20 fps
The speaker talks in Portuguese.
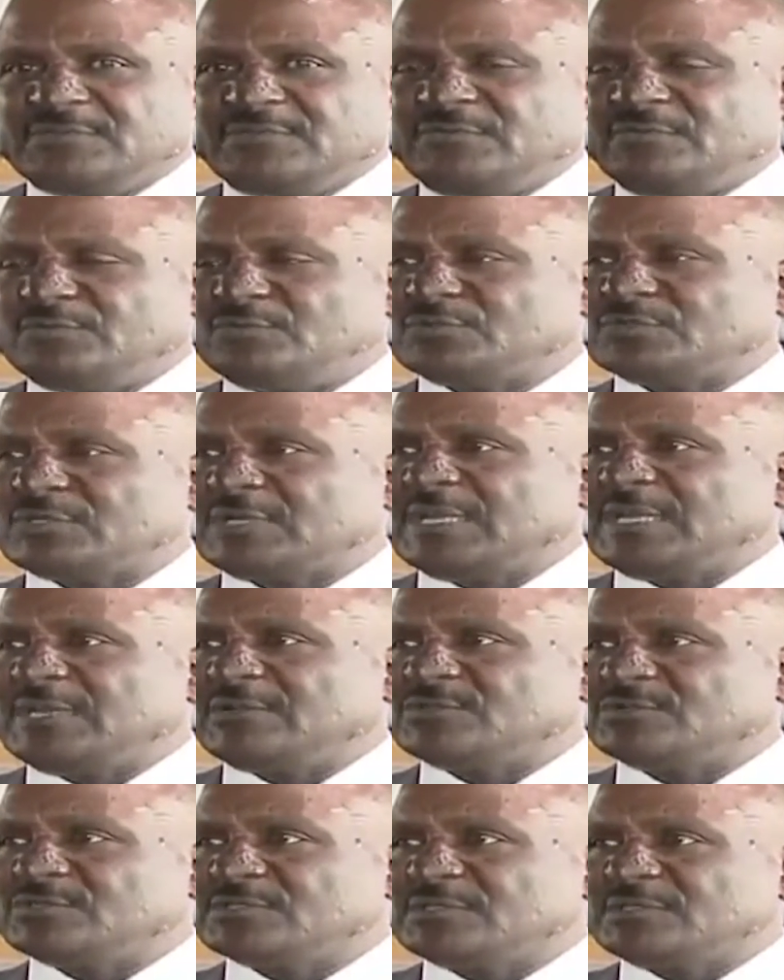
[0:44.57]
fomos
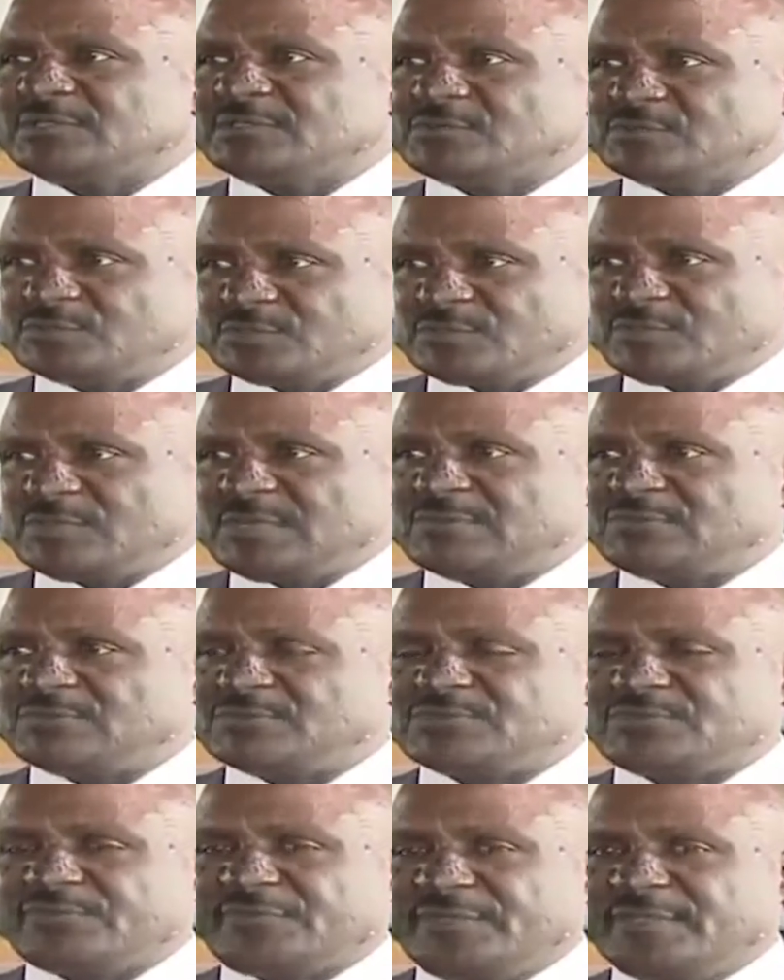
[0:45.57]
claros que
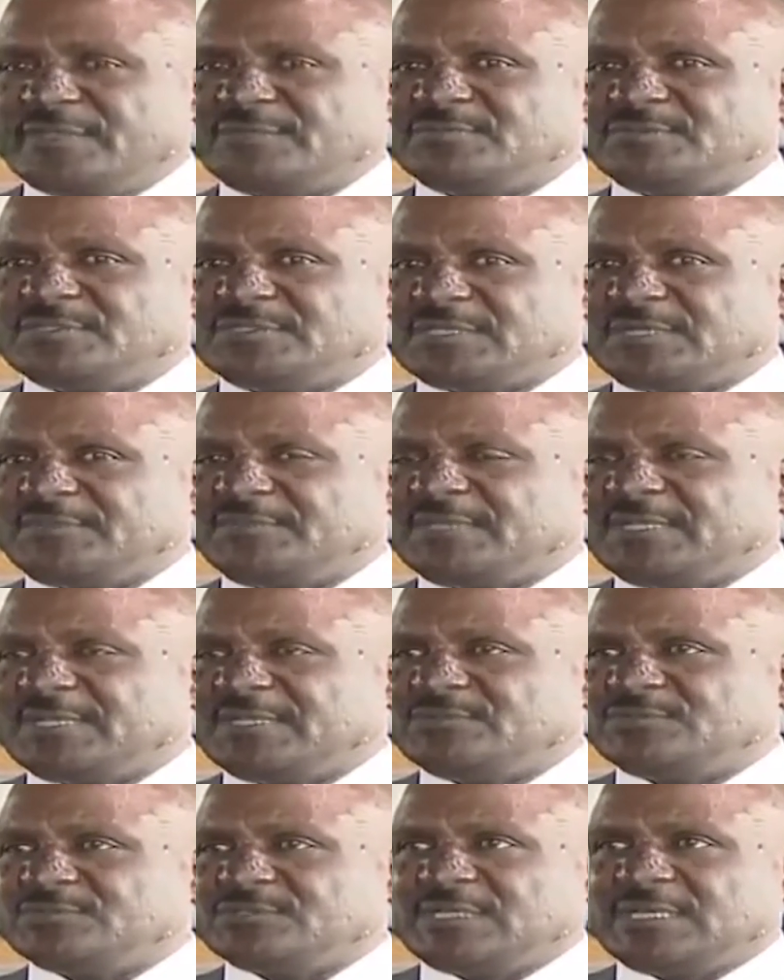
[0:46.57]
continuamos firmes,
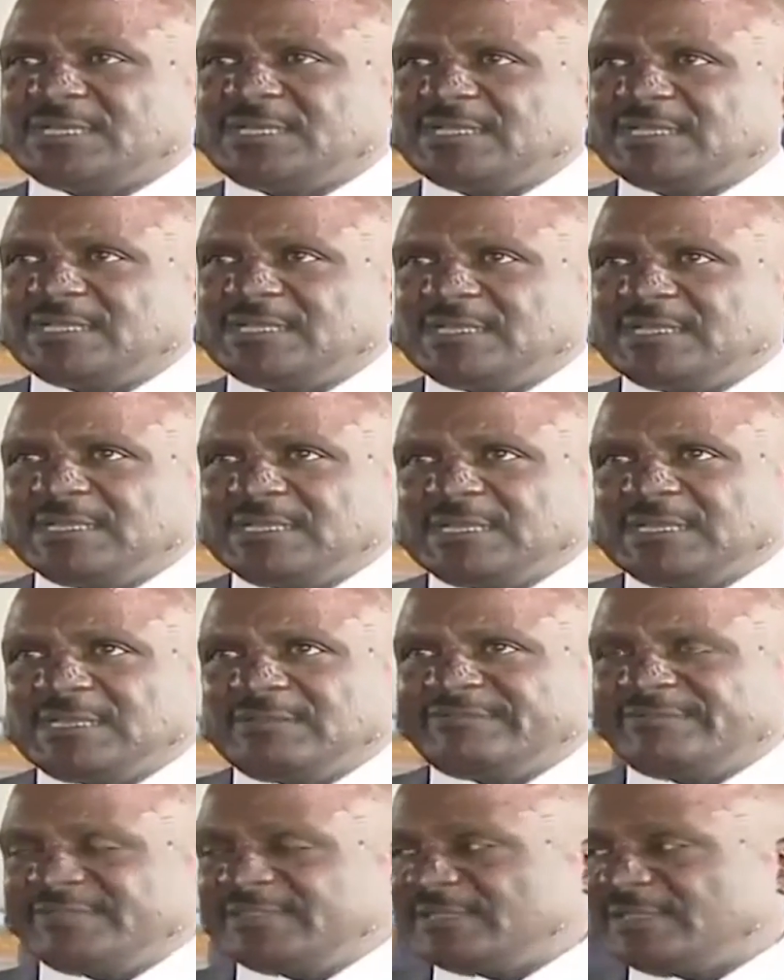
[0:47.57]
determinados a,
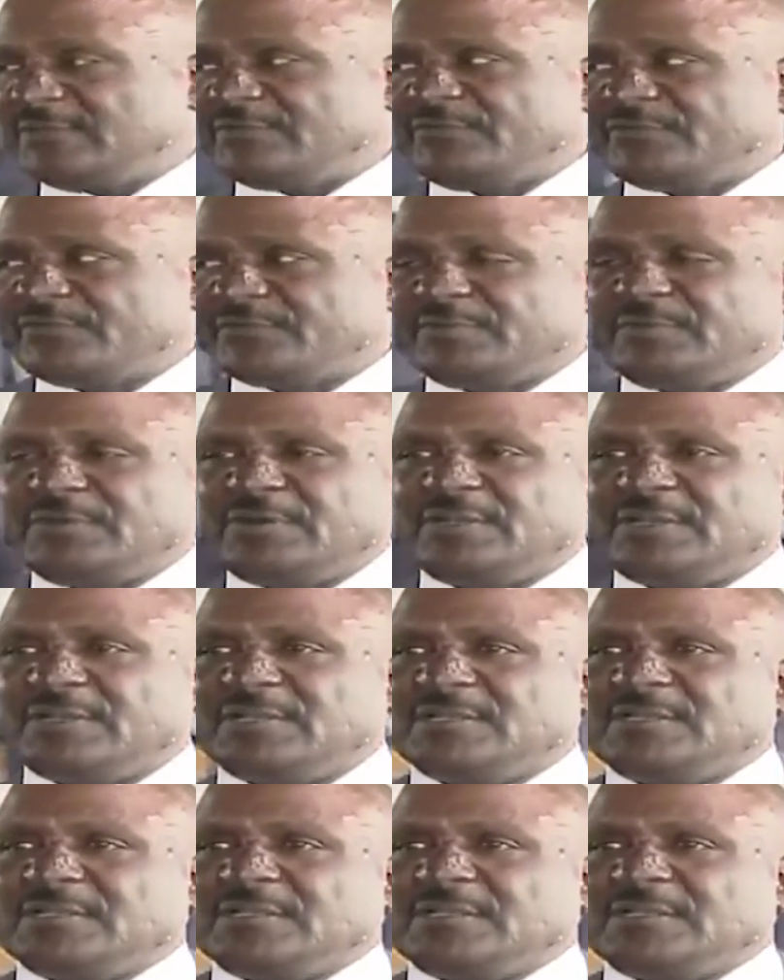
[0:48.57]
a vender o futebol